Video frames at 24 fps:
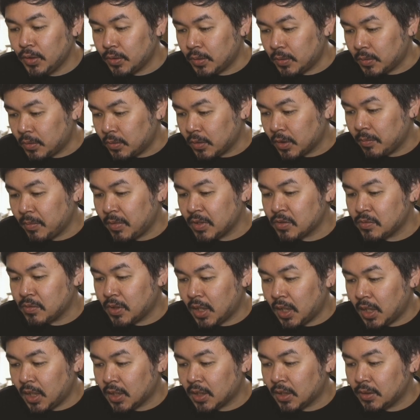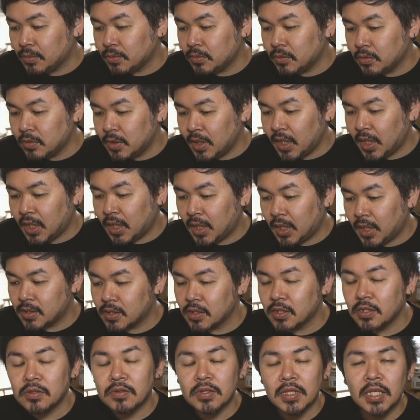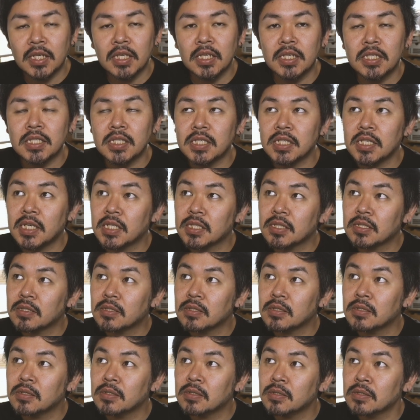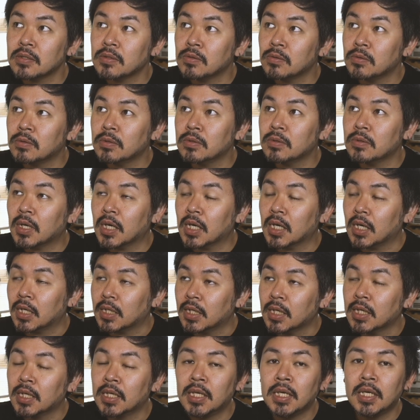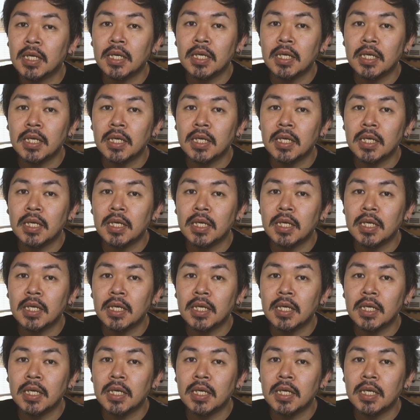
取っときましょうかってことで、次のね、7月9日かな、